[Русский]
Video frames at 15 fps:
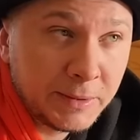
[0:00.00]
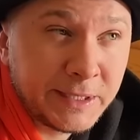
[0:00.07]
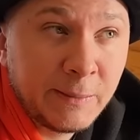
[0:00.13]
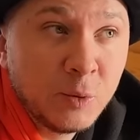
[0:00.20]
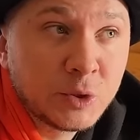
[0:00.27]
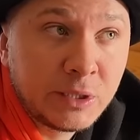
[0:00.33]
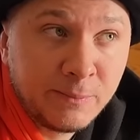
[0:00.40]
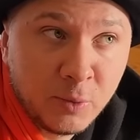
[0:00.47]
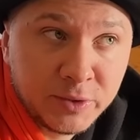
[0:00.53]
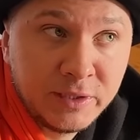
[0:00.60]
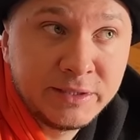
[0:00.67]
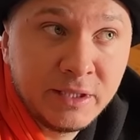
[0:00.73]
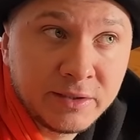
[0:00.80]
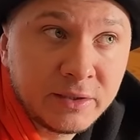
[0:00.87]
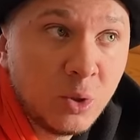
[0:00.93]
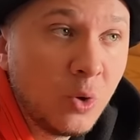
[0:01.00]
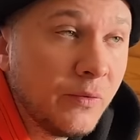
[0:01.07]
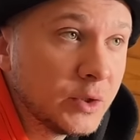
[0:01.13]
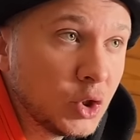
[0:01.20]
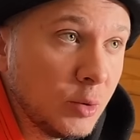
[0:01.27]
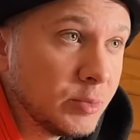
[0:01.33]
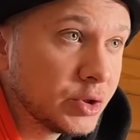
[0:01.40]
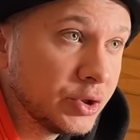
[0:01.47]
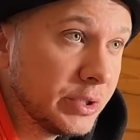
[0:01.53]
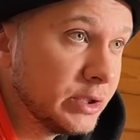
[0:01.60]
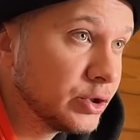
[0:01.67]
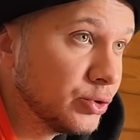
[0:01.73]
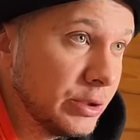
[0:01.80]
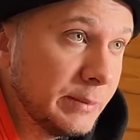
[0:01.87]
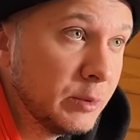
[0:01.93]
Потому что после тех слов о том, что они
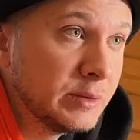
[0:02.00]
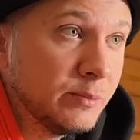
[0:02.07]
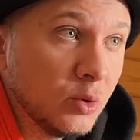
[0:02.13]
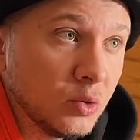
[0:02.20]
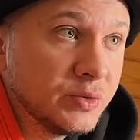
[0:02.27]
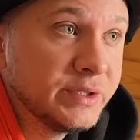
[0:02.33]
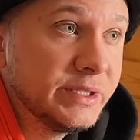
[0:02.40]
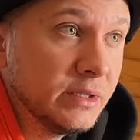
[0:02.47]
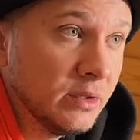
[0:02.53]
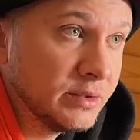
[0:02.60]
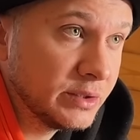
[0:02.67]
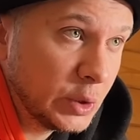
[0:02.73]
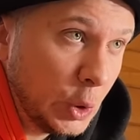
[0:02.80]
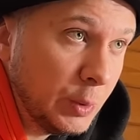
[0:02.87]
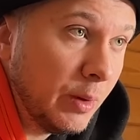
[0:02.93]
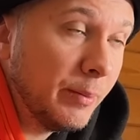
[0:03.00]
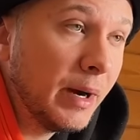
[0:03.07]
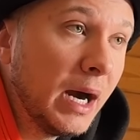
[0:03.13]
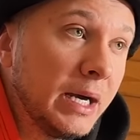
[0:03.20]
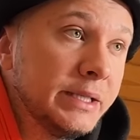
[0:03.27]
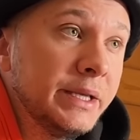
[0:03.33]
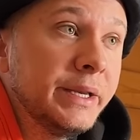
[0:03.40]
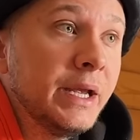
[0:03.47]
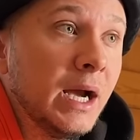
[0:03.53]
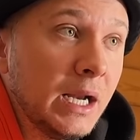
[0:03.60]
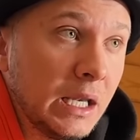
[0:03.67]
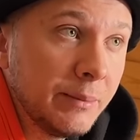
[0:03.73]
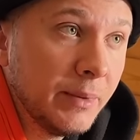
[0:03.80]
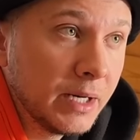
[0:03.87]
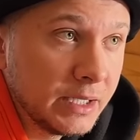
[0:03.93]
что-нибудь могут сделать с домом, а они
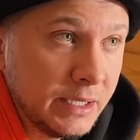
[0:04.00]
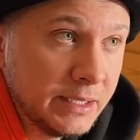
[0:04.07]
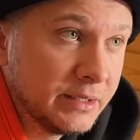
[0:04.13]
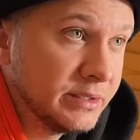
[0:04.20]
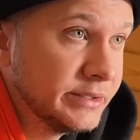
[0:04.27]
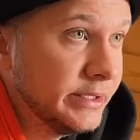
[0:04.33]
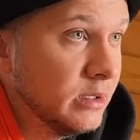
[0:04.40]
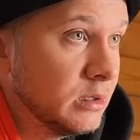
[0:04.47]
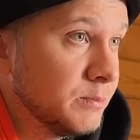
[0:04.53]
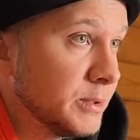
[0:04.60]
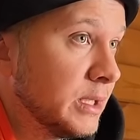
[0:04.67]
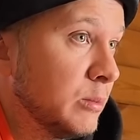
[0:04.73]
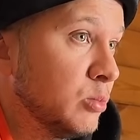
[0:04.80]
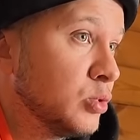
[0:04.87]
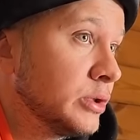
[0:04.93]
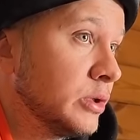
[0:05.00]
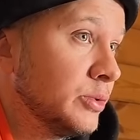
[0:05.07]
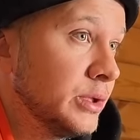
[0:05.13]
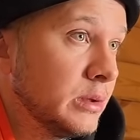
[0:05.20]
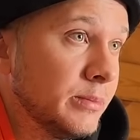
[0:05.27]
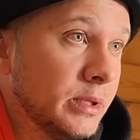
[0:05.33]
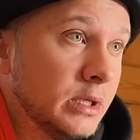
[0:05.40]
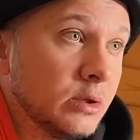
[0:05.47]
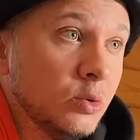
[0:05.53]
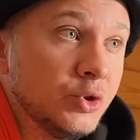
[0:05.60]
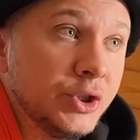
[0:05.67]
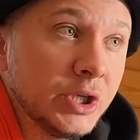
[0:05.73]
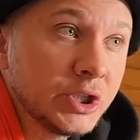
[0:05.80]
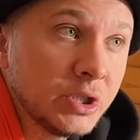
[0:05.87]
реально могли это сделать, потому что у них были ключи от